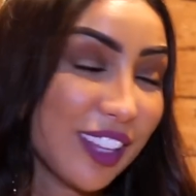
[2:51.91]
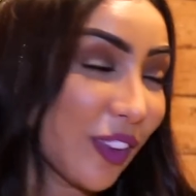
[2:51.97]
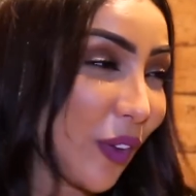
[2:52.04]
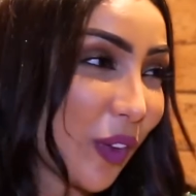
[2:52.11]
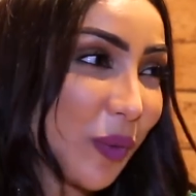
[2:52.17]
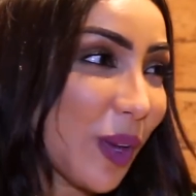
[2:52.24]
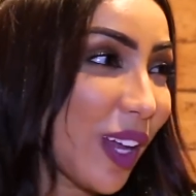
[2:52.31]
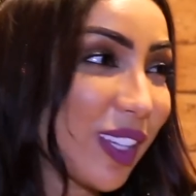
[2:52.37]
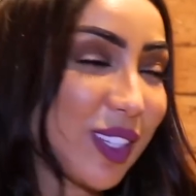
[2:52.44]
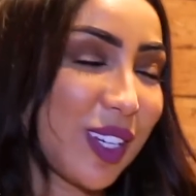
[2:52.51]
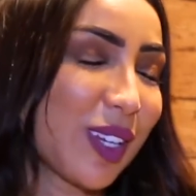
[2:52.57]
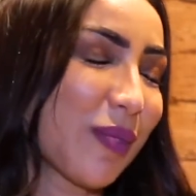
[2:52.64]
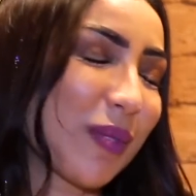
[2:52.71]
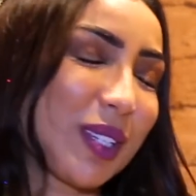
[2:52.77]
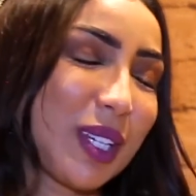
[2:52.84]
دونك ما
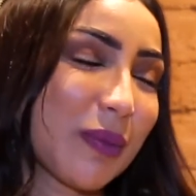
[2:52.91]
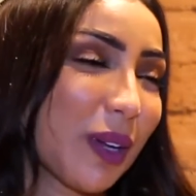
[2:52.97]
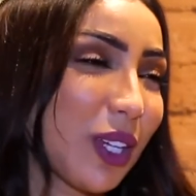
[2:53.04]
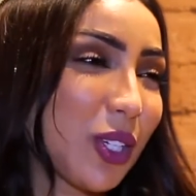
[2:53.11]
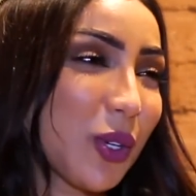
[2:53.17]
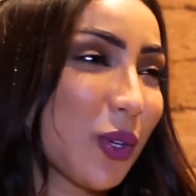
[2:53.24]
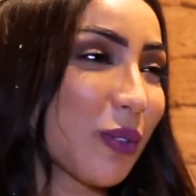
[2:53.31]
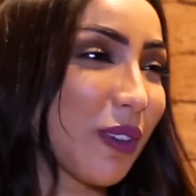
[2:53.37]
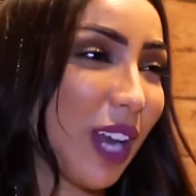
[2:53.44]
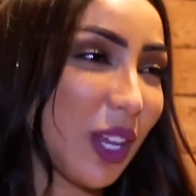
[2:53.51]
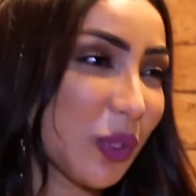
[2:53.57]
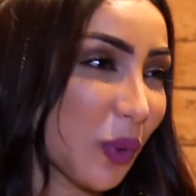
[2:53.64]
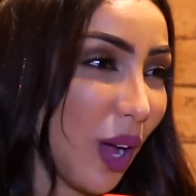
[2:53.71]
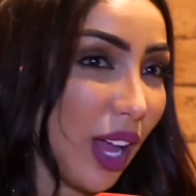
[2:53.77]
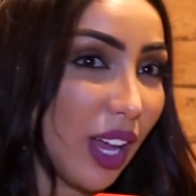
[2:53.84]
ما تيبغيش يكون في
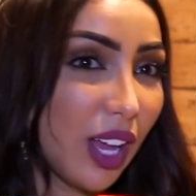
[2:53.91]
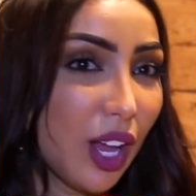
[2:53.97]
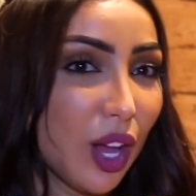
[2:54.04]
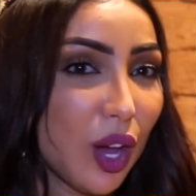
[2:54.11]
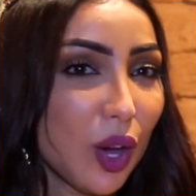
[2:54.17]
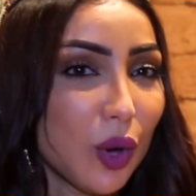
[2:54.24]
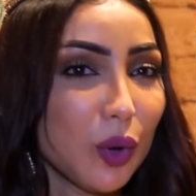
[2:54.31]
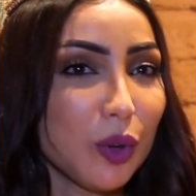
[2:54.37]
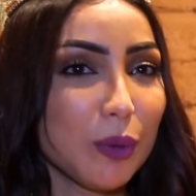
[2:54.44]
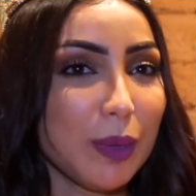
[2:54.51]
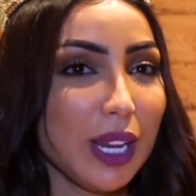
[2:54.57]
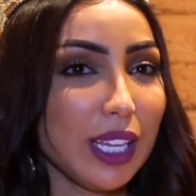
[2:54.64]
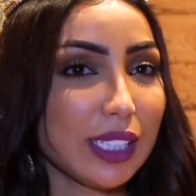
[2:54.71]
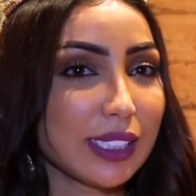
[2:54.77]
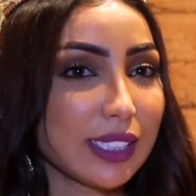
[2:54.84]
الاضواء
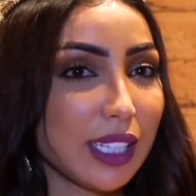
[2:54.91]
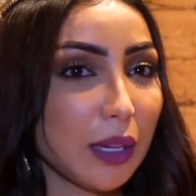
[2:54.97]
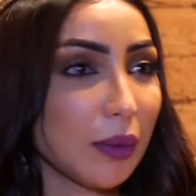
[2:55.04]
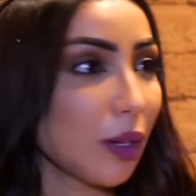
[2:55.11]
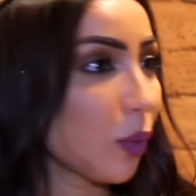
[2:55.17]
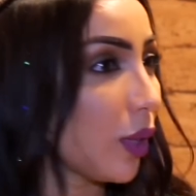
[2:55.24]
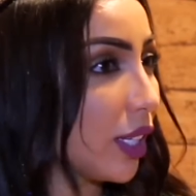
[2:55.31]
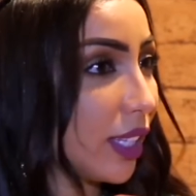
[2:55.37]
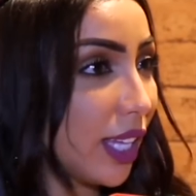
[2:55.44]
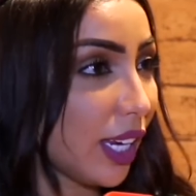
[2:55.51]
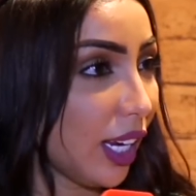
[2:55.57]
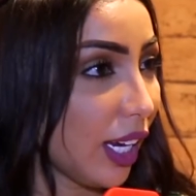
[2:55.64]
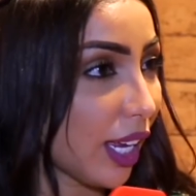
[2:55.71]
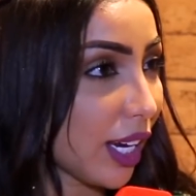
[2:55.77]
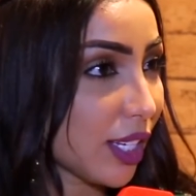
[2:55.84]
وبالعكس الوالد
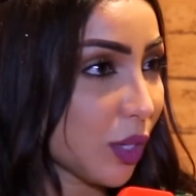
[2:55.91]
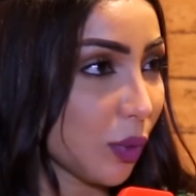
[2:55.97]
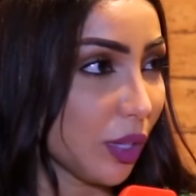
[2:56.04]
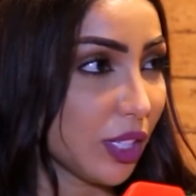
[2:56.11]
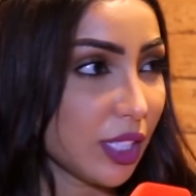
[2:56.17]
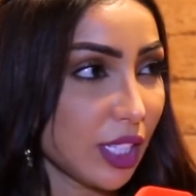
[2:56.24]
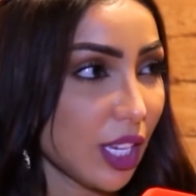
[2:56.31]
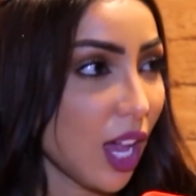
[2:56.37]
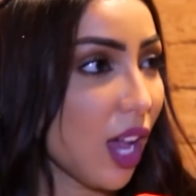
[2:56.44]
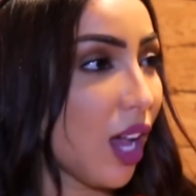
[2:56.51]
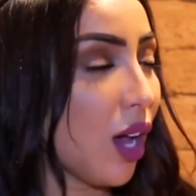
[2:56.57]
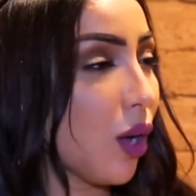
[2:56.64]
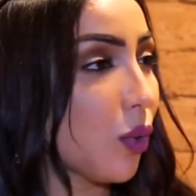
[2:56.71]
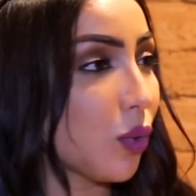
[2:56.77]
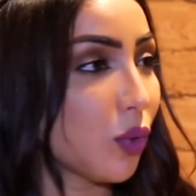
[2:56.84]
ديالي على راسي
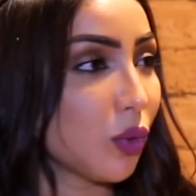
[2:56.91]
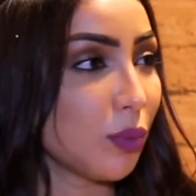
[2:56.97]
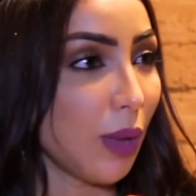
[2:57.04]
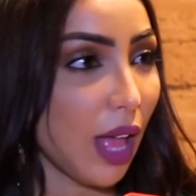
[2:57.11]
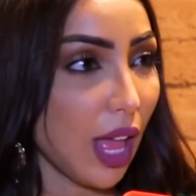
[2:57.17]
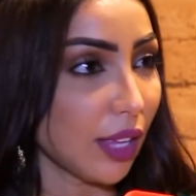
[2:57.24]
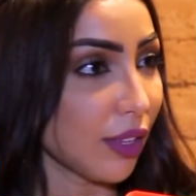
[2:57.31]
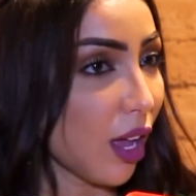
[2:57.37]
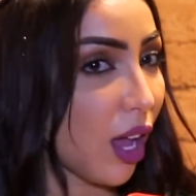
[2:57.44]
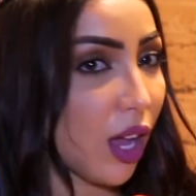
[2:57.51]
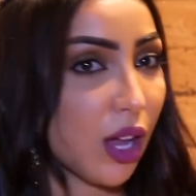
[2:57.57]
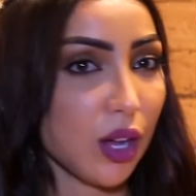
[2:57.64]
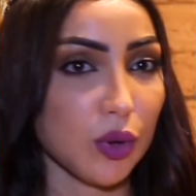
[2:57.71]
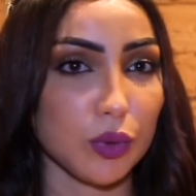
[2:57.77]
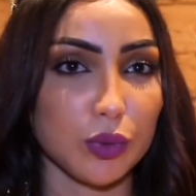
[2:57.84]
وعيديه
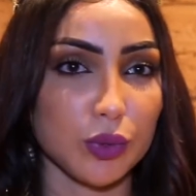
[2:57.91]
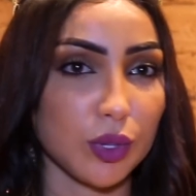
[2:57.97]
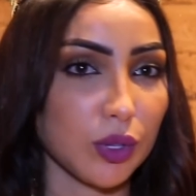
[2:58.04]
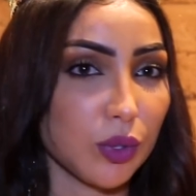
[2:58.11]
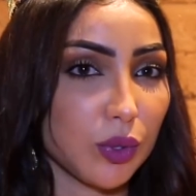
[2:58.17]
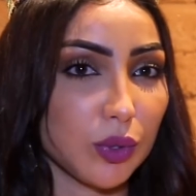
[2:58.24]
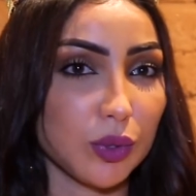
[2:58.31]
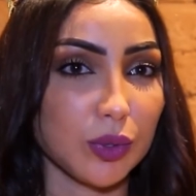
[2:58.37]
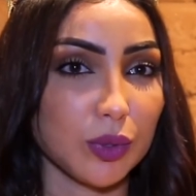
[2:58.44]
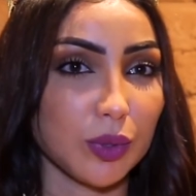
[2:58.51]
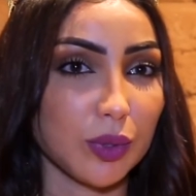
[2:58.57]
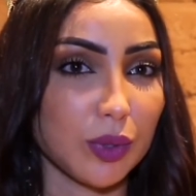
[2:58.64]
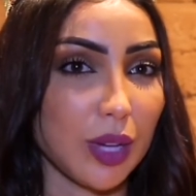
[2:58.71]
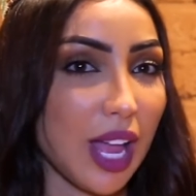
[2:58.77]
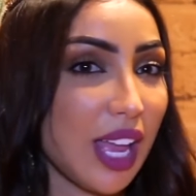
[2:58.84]
ومعانا
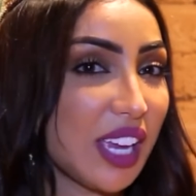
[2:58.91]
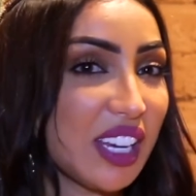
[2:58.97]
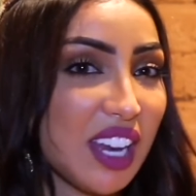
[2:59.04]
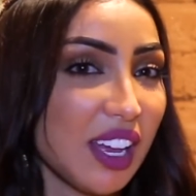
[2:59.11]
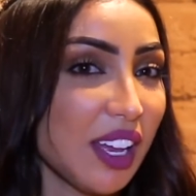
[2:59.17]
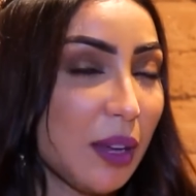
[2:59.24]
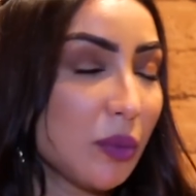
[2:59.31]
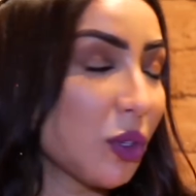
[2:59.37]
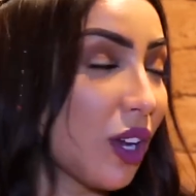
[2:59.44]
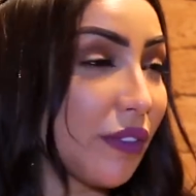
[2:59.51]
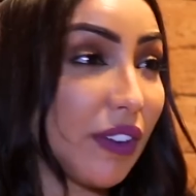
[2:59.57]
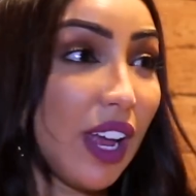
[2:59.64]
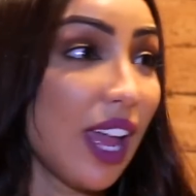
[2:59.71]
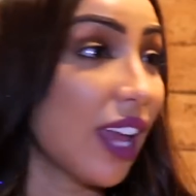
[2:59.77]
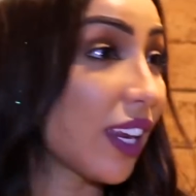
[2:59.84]
وعائله الحمد لله
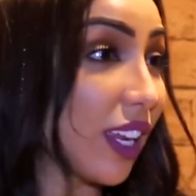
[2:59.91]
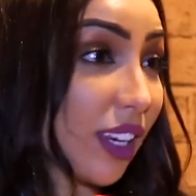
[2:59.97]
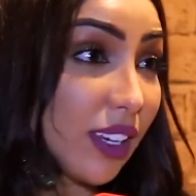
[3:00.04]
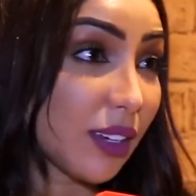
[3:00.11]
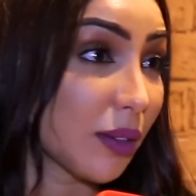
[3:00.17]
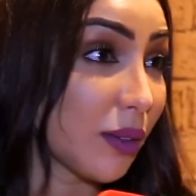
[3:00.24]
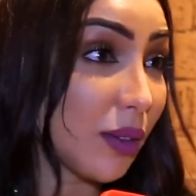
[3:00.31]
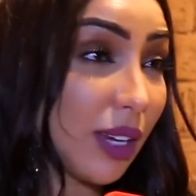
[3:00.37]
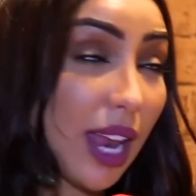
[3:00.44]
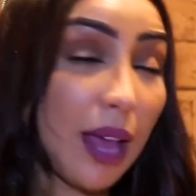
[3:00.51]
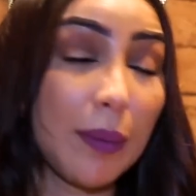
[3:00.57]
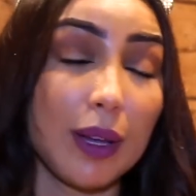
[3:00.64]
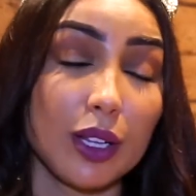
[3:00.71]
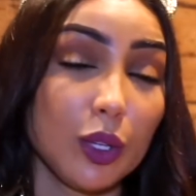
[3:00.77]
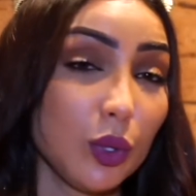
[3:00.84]
فرحانين
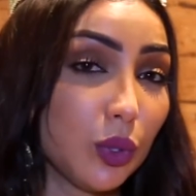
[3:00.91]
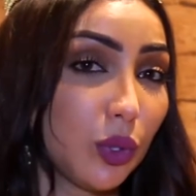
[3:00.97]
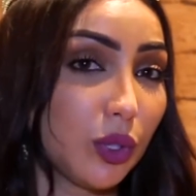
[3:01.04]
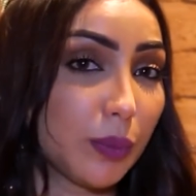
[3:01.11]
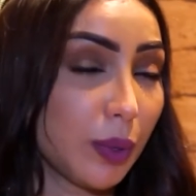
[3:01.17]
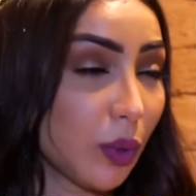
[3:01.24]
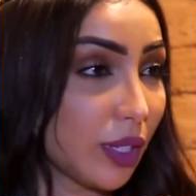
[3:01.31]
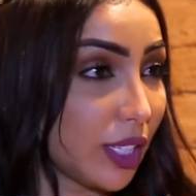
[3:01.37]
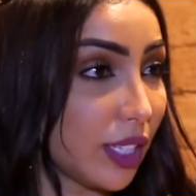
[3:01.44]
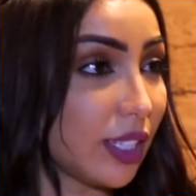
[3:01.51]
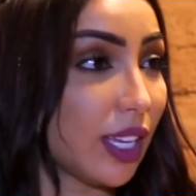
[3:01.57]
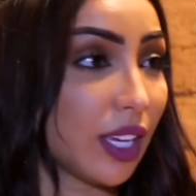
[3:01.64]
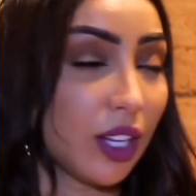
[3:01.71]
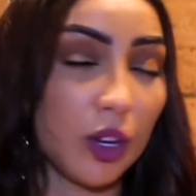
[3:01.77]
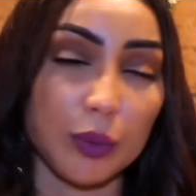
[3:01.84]
لابعد الحدود بالوالد
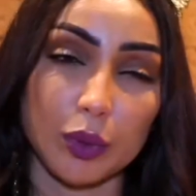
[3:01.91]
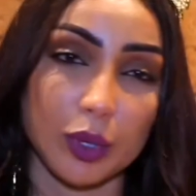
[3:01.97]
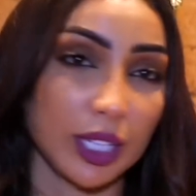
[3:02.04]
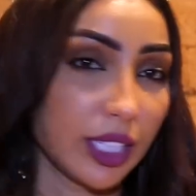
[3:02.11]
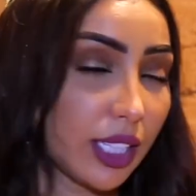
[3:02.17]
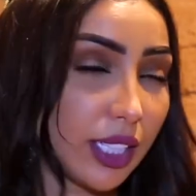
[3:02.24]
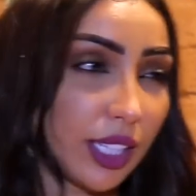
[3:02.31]
ديالنا وبالوالده